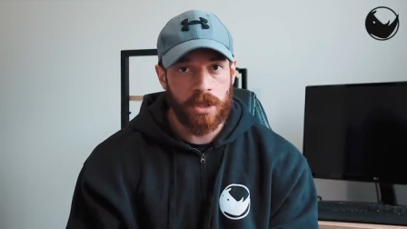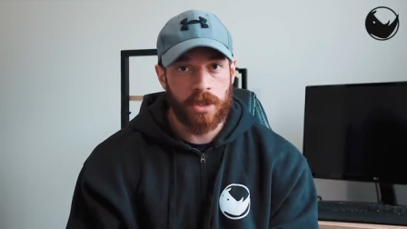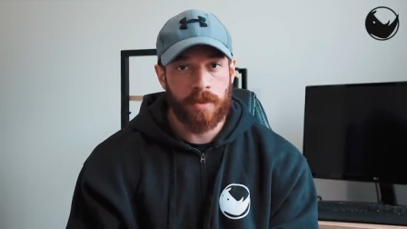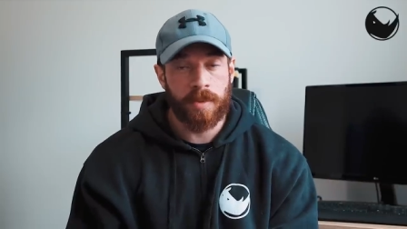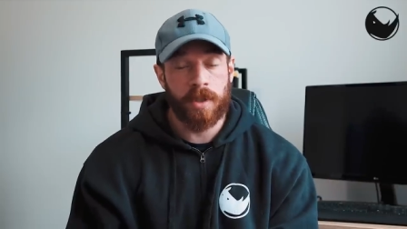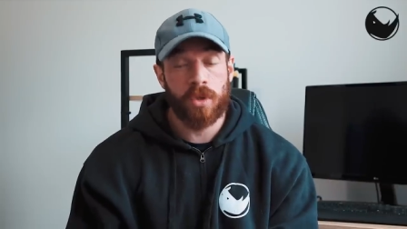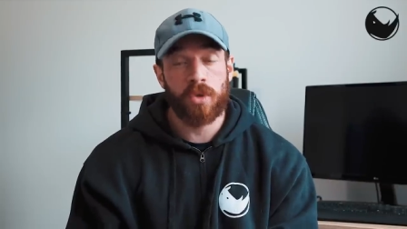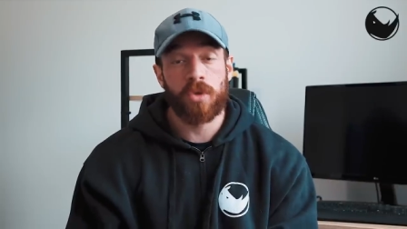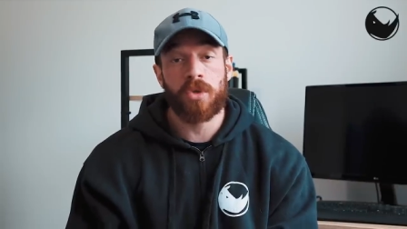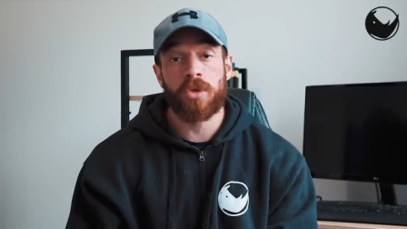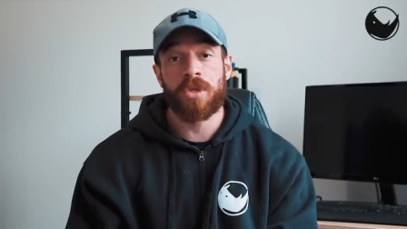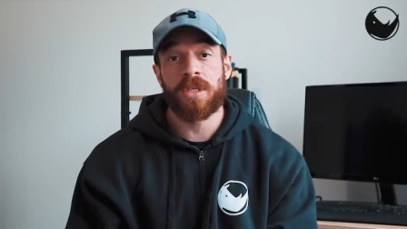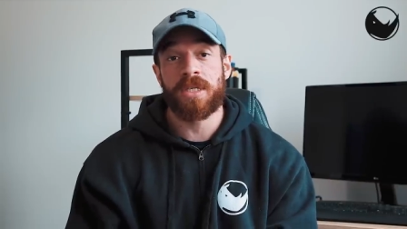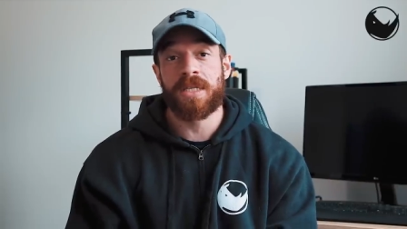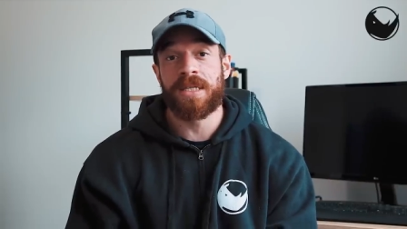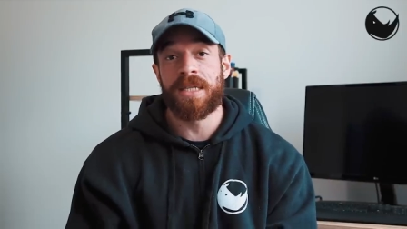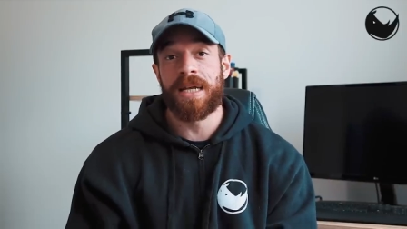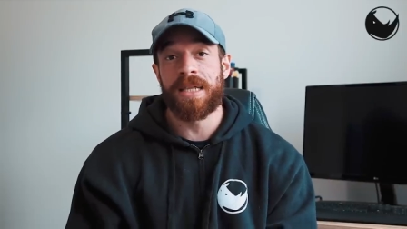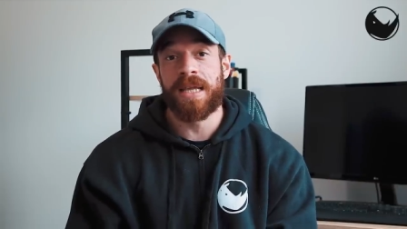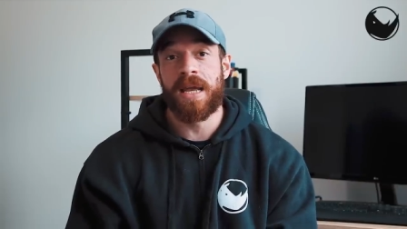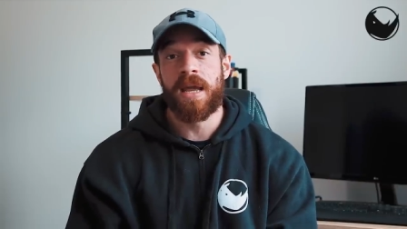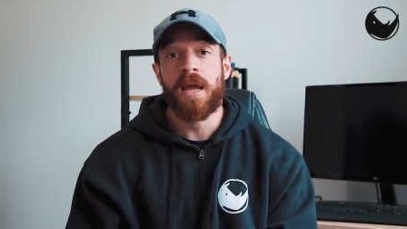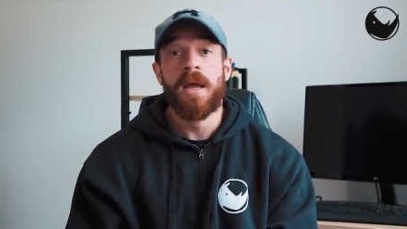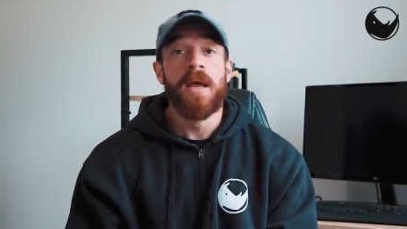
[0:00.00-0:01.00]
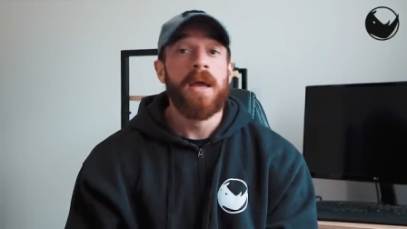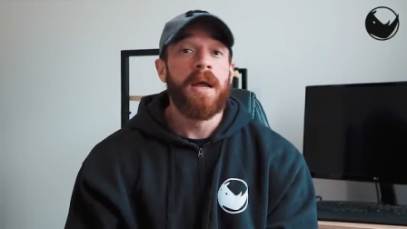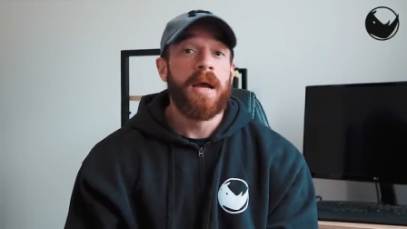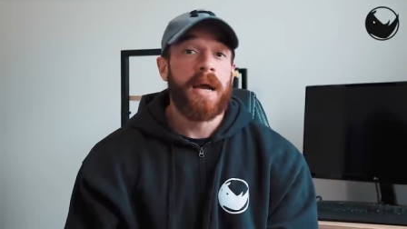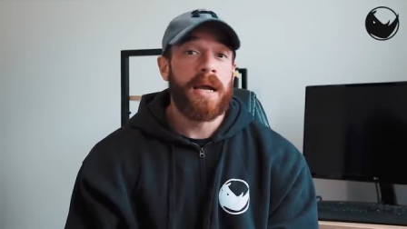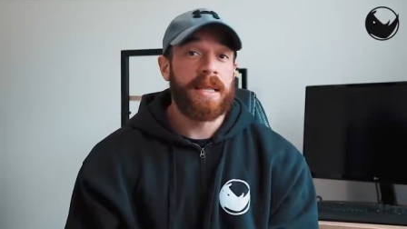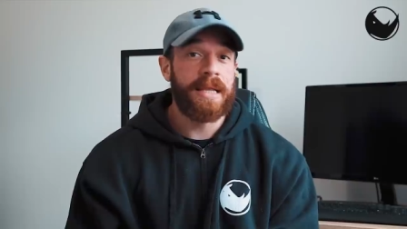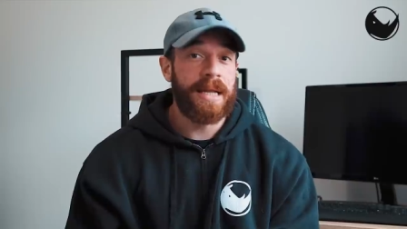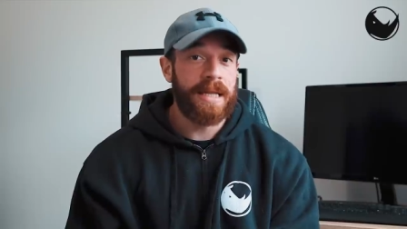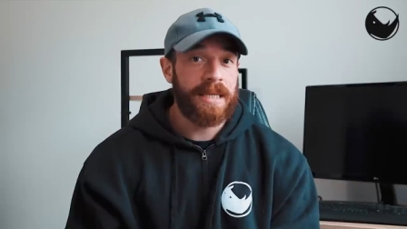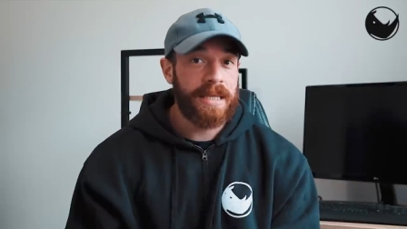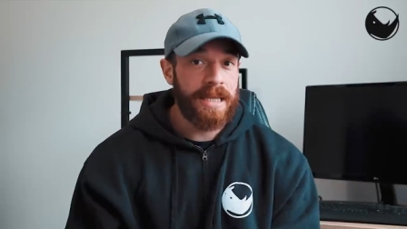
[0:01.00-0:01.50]
soprattutto se state
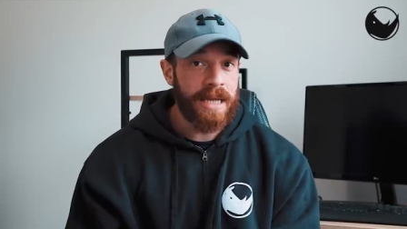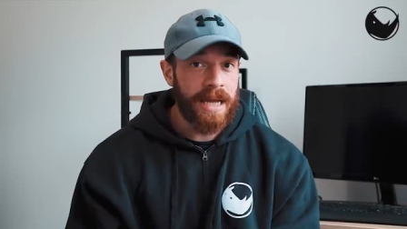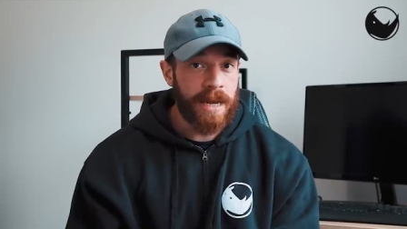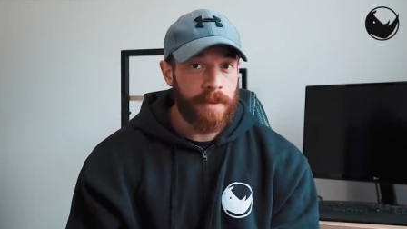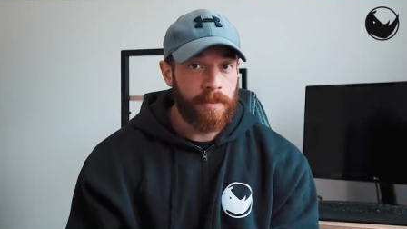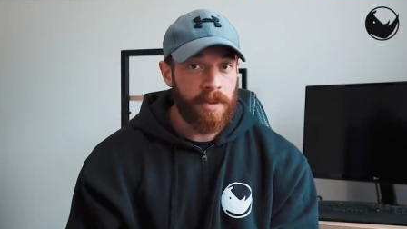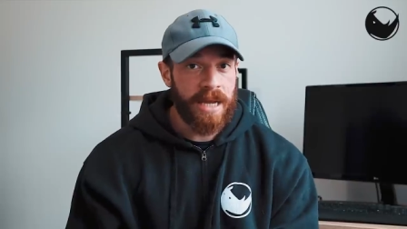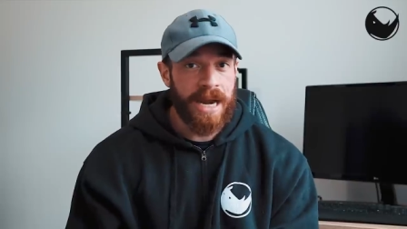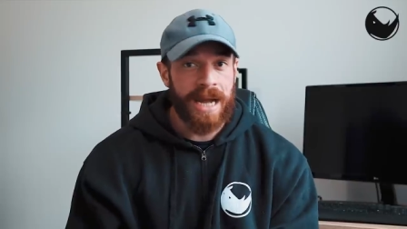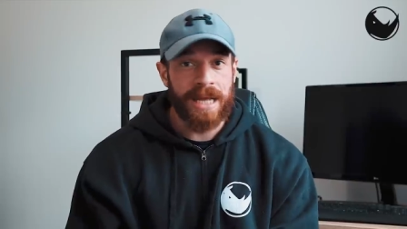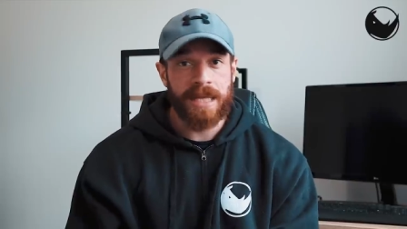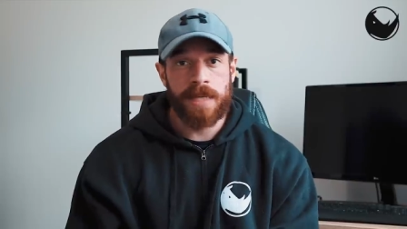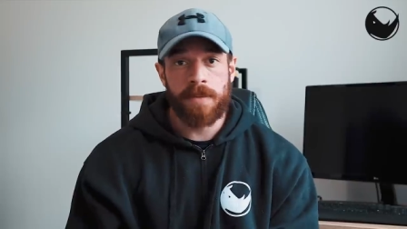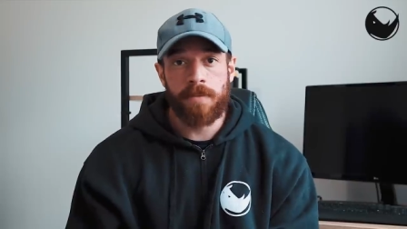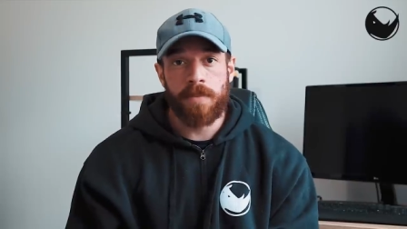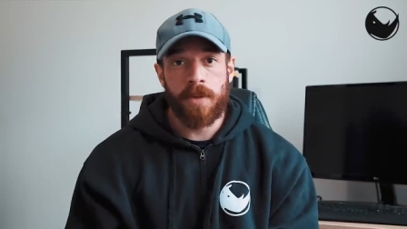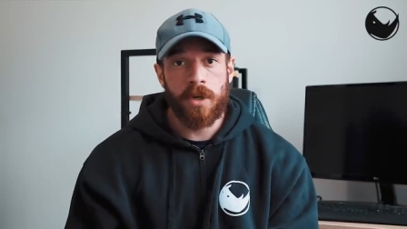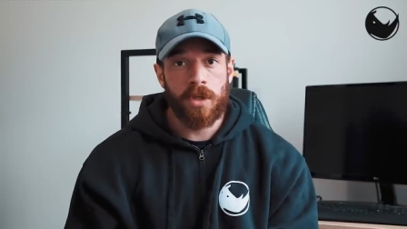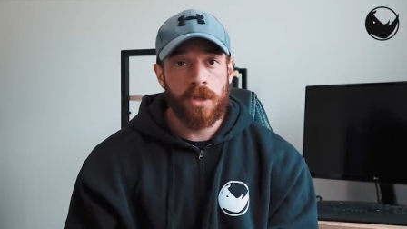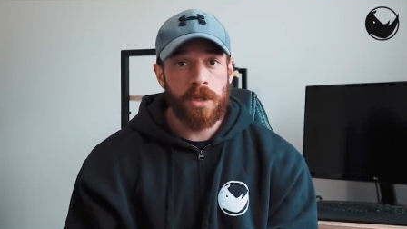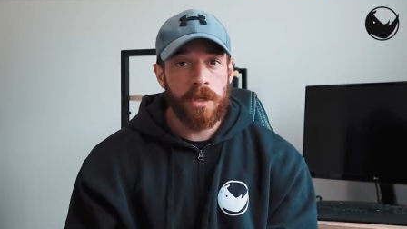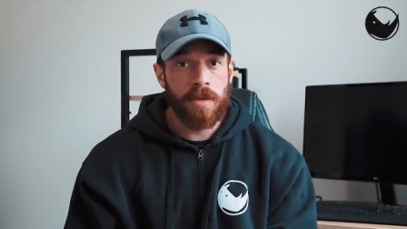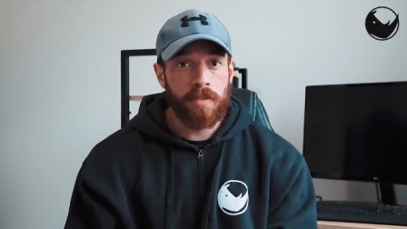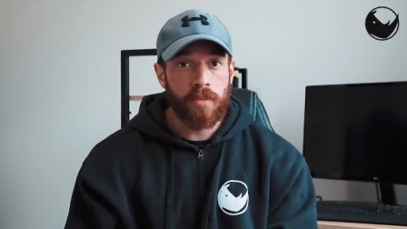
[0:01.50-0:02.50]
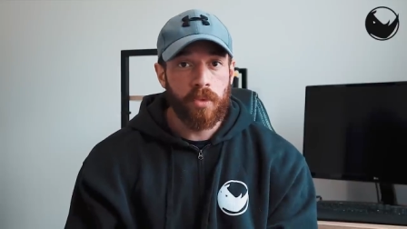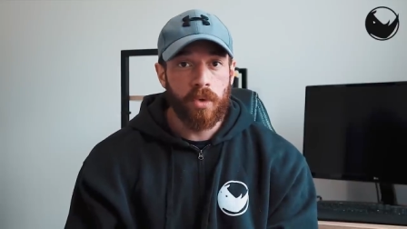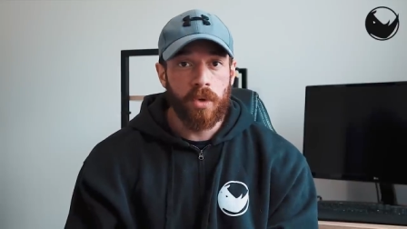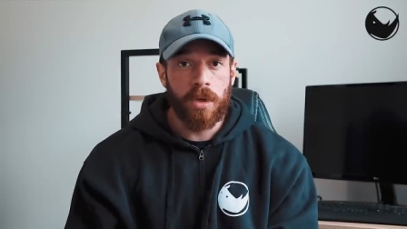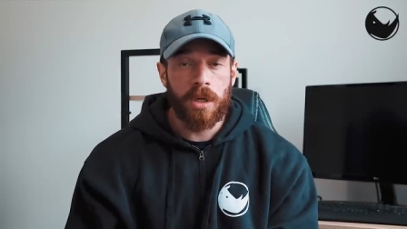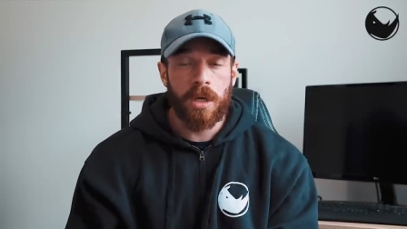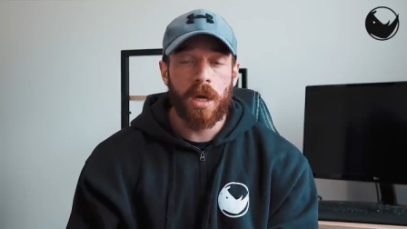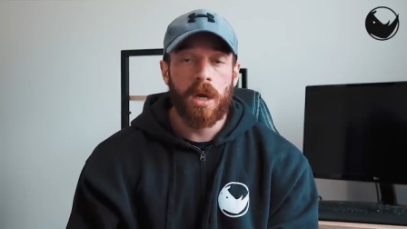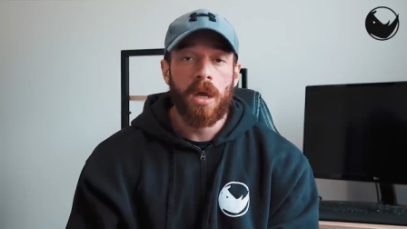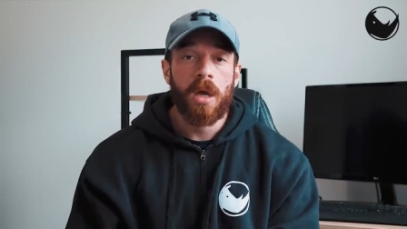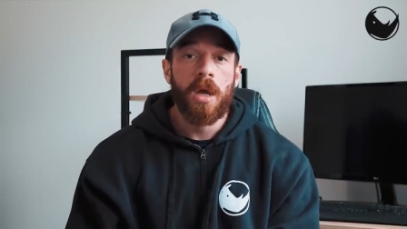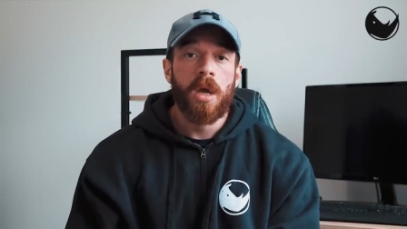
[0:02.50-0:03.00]
ad alti carboidrati in periodi di
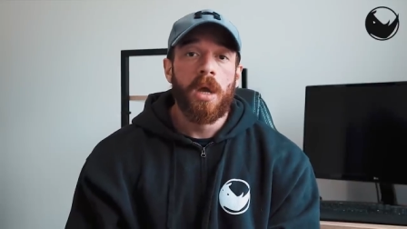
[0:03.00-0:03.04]
bulk